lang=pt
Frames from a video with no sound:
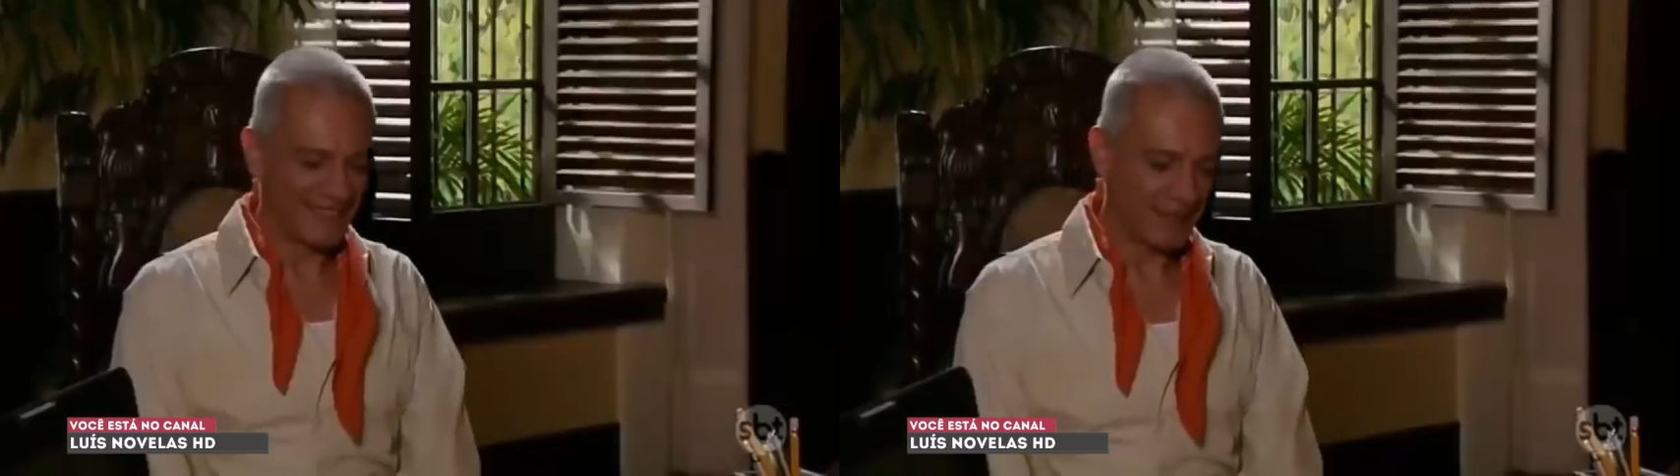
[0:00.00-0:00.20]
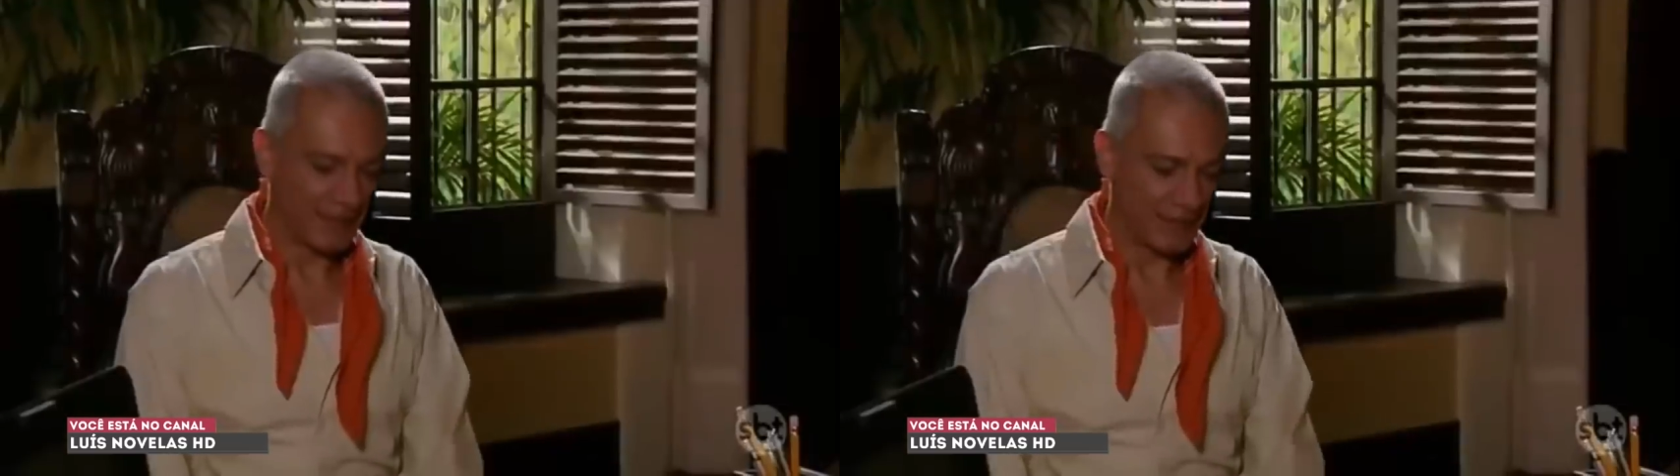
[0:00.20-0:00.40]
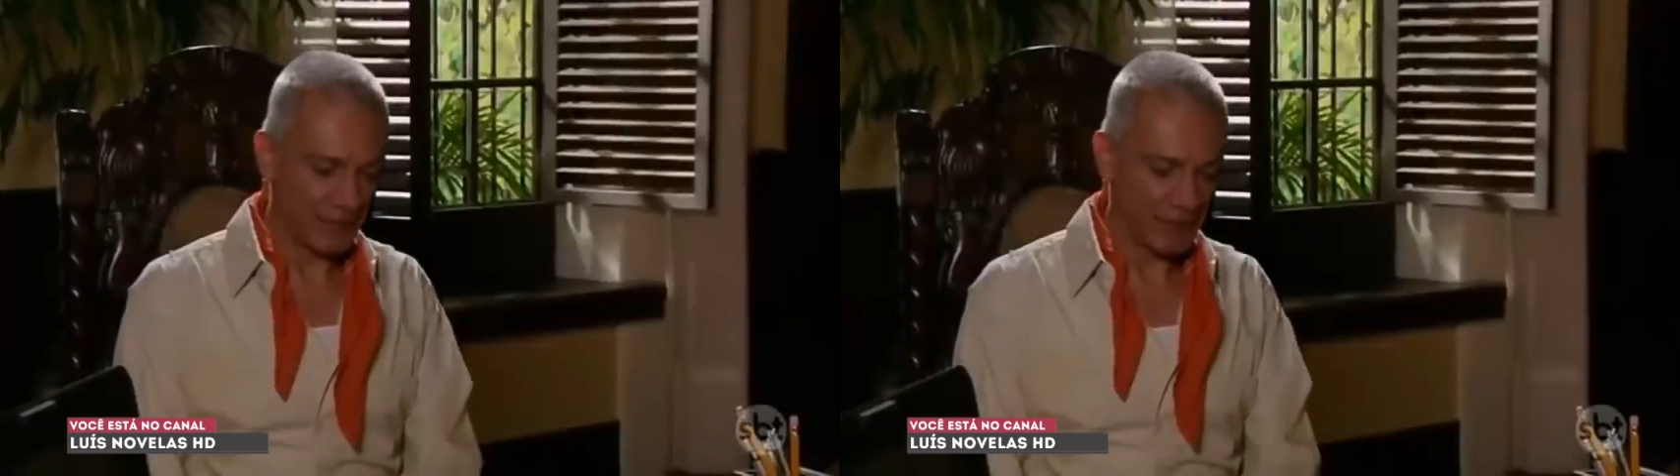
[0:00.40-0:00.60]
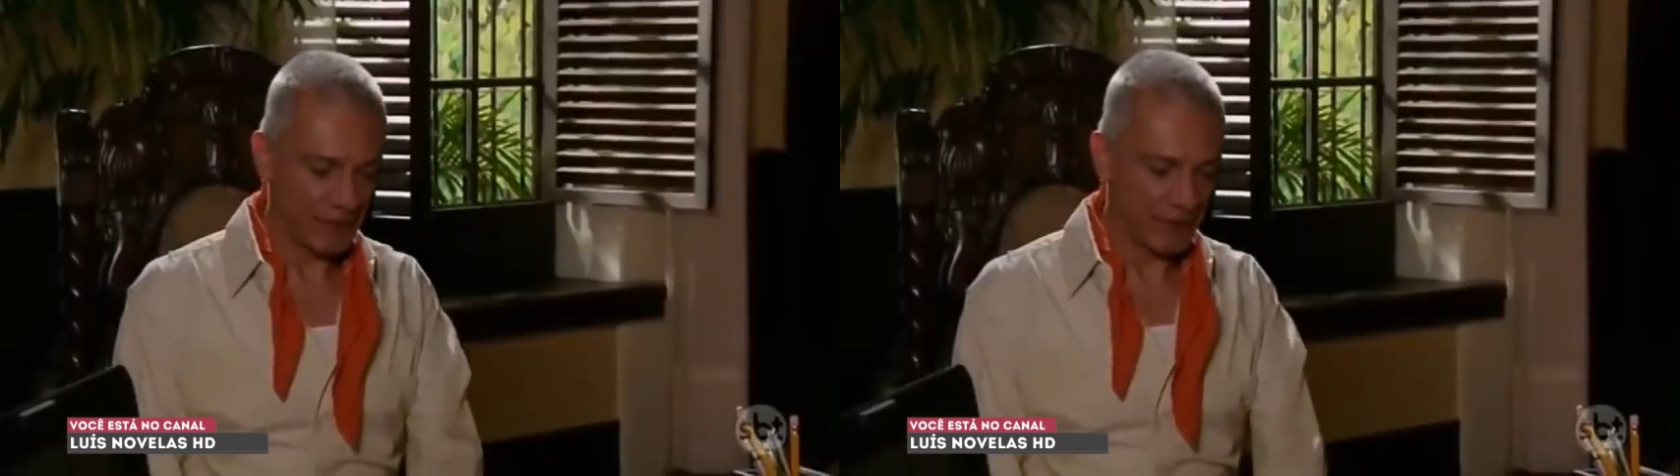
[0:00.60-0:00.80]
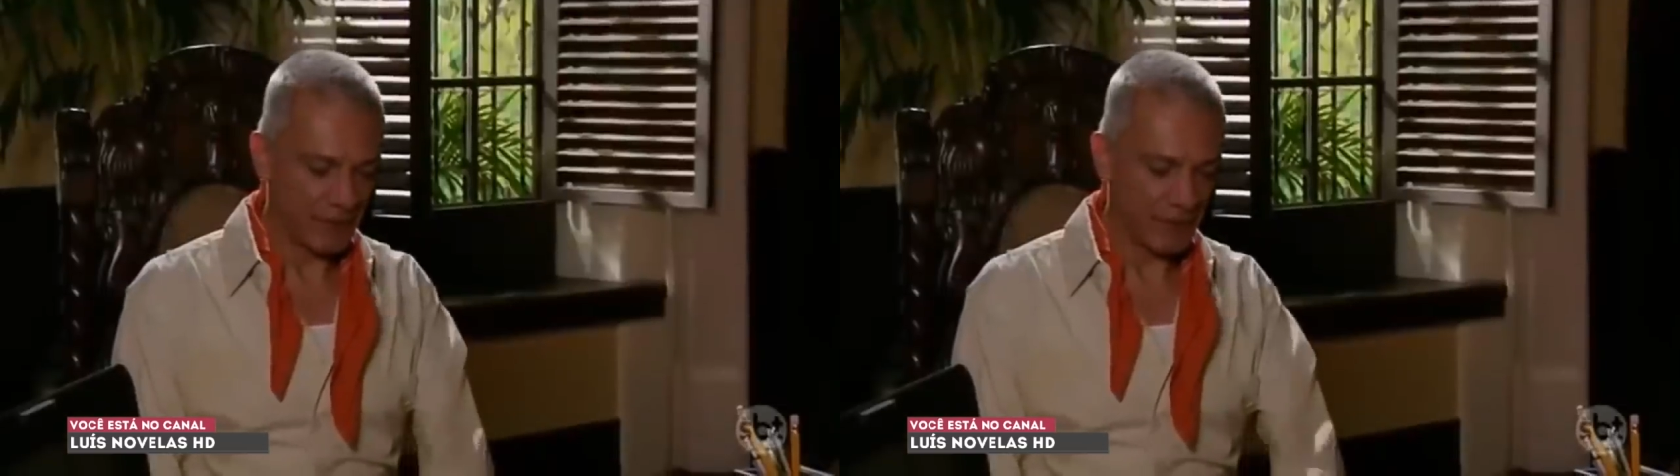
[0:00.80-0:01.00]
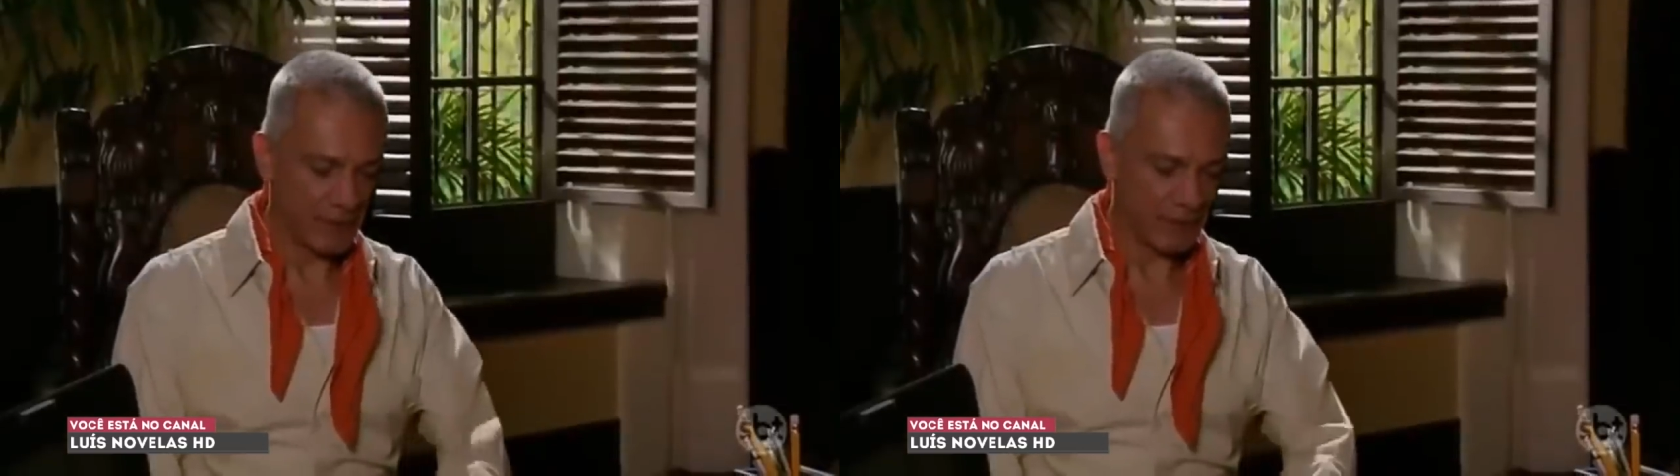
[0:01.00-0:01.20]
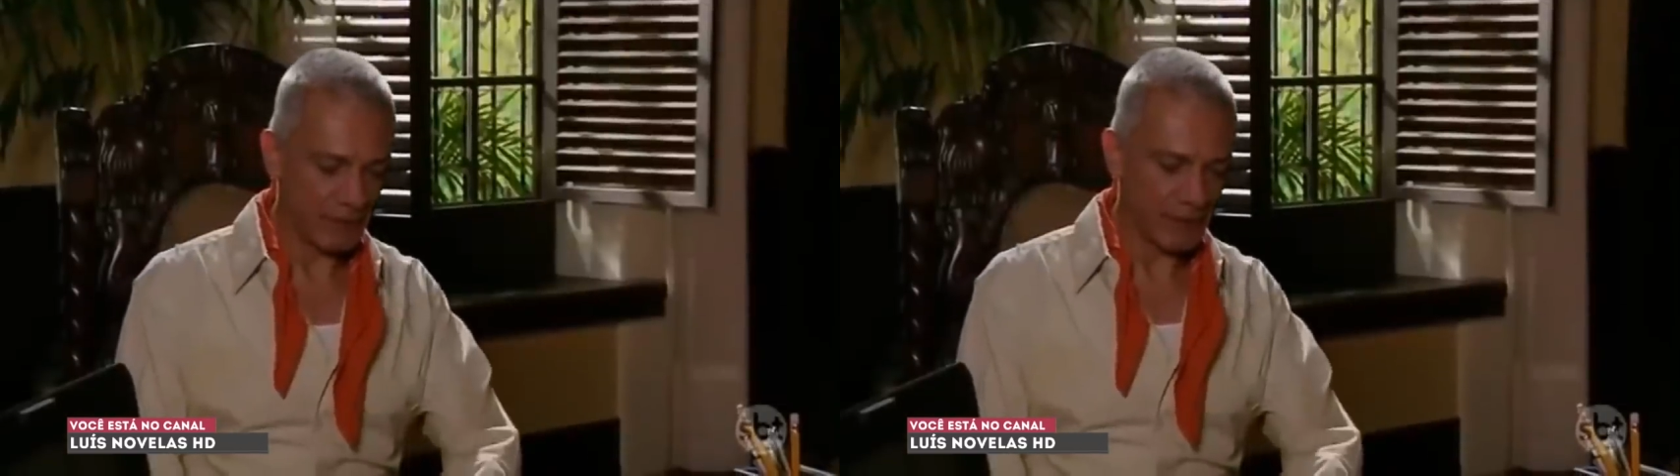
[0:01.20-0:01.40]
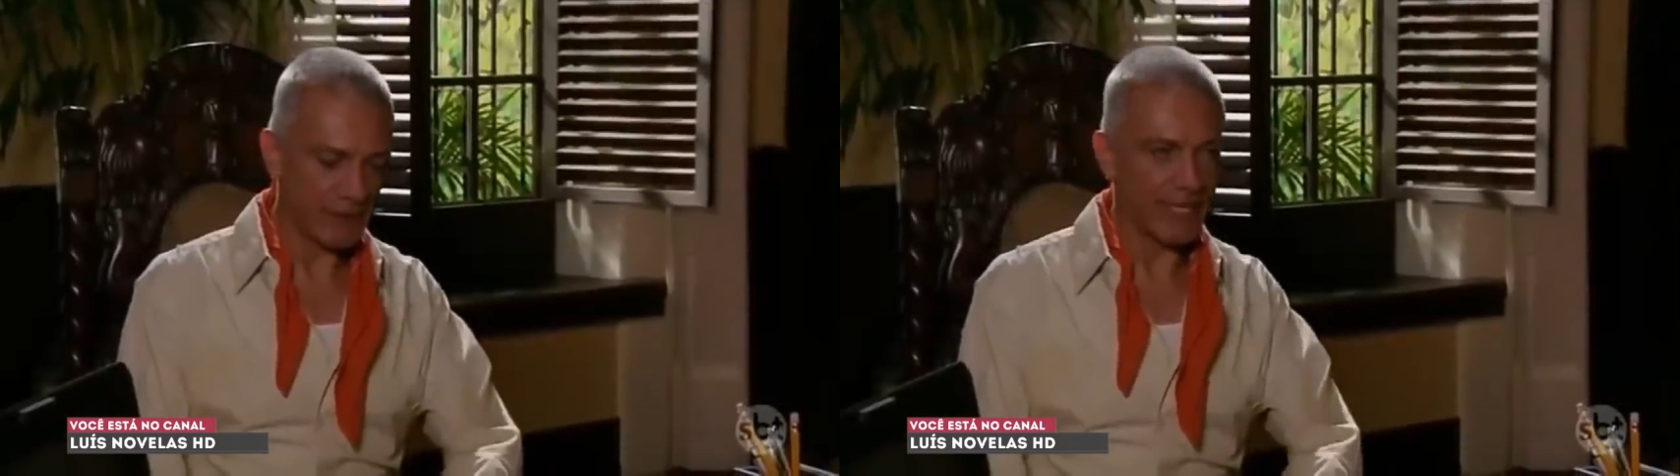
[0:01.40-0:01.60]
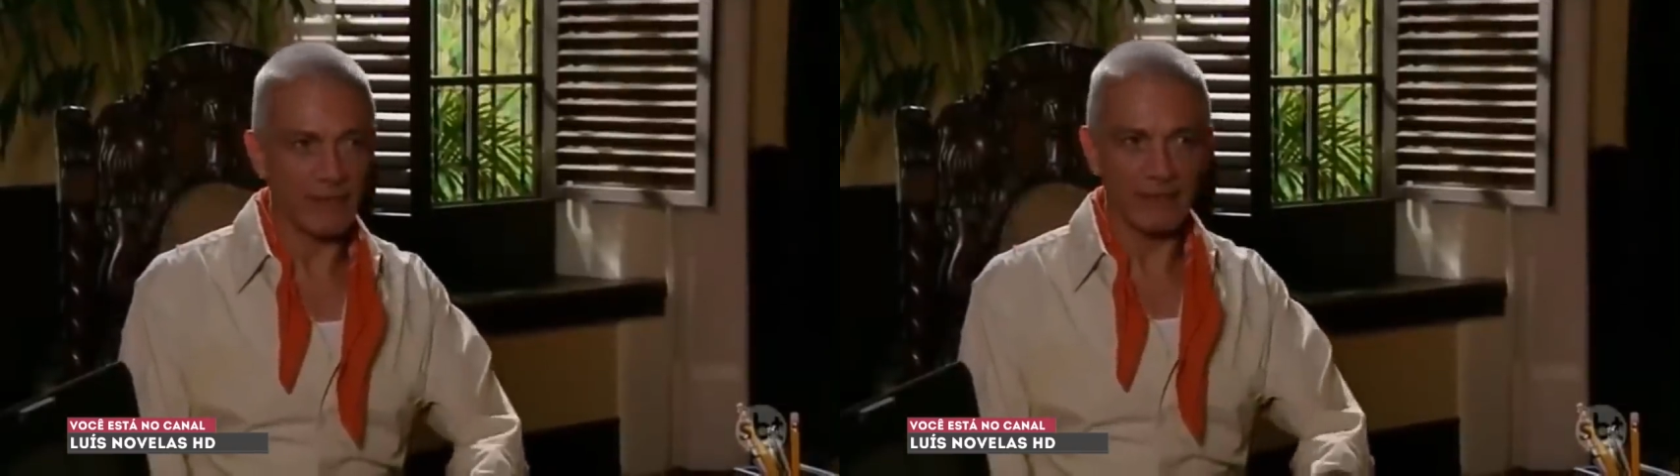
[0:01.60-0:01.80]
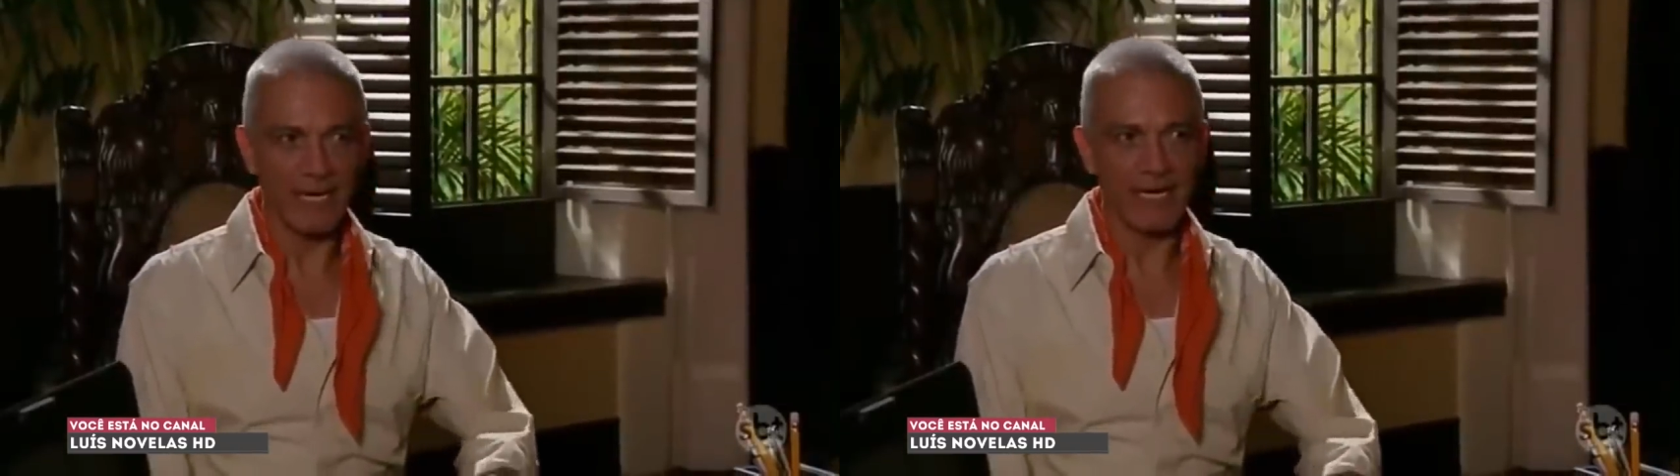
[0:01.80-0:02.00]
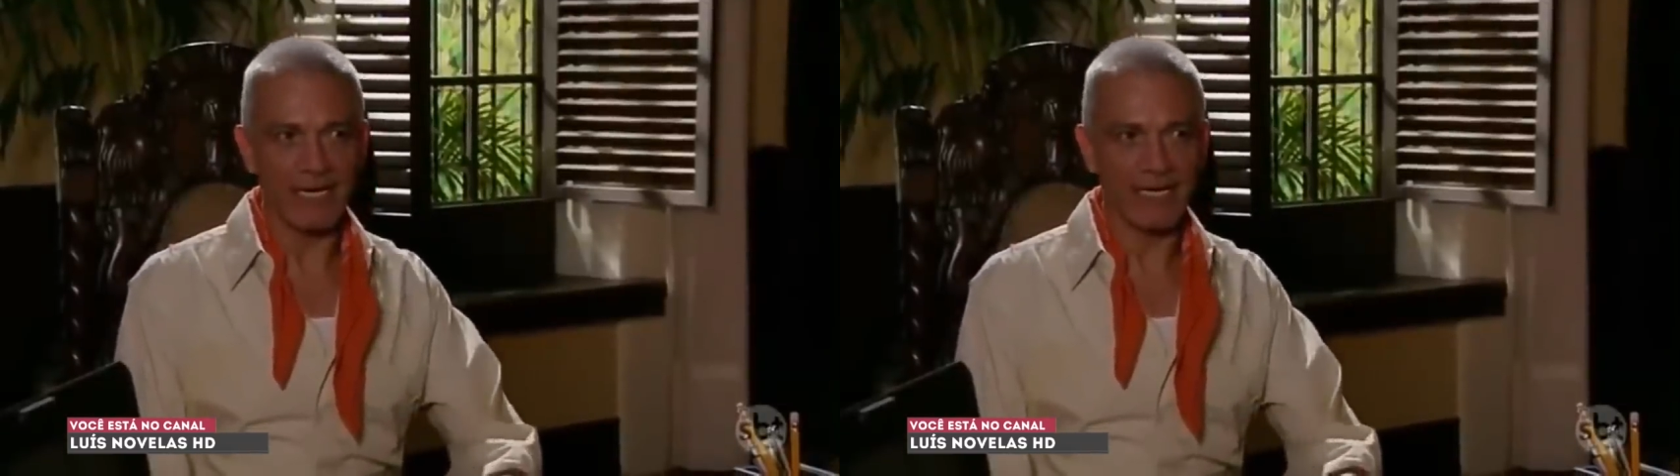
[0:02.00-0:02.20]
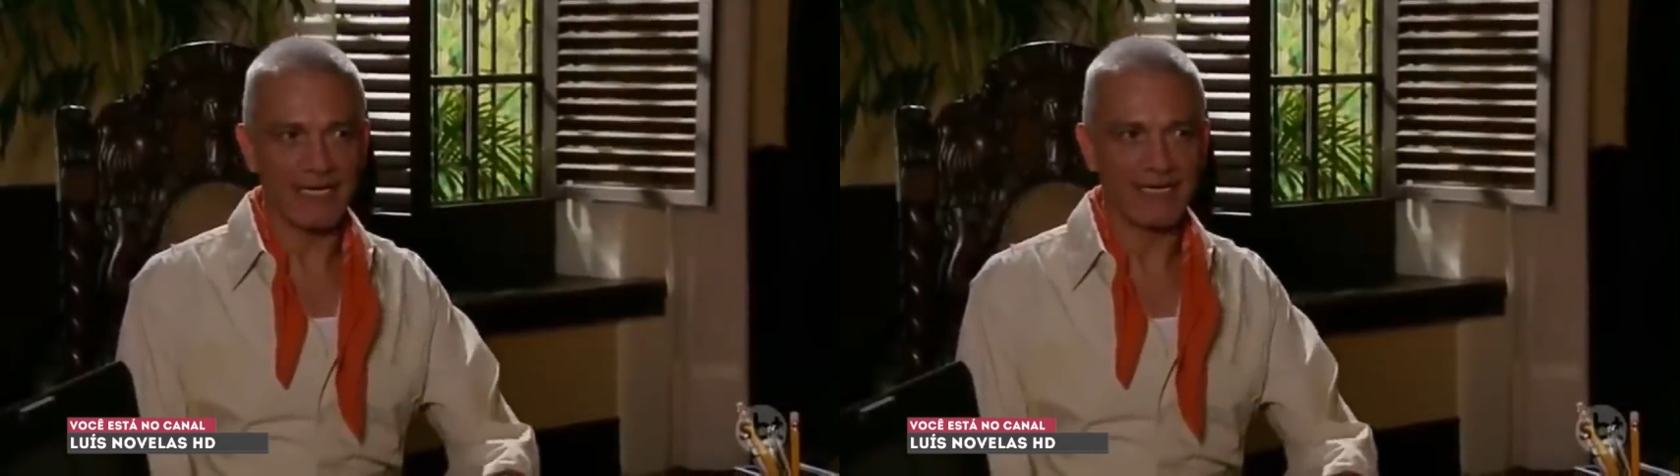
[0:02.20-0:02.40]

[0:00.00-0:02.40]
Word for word: Ah, com razão, você se apaixonou por